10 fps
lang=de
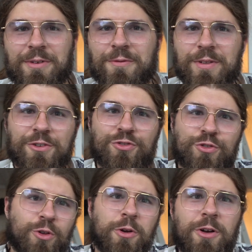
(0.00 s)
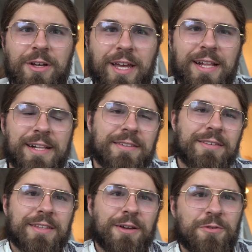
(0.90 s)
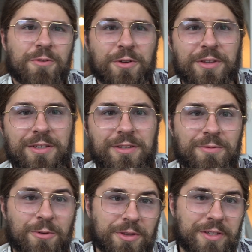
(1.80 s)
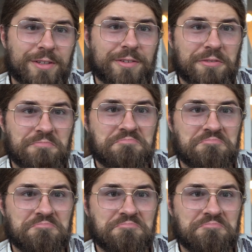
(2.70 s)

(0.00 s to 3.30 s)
wie viel Steuergeld dafür vernichtet worden ist.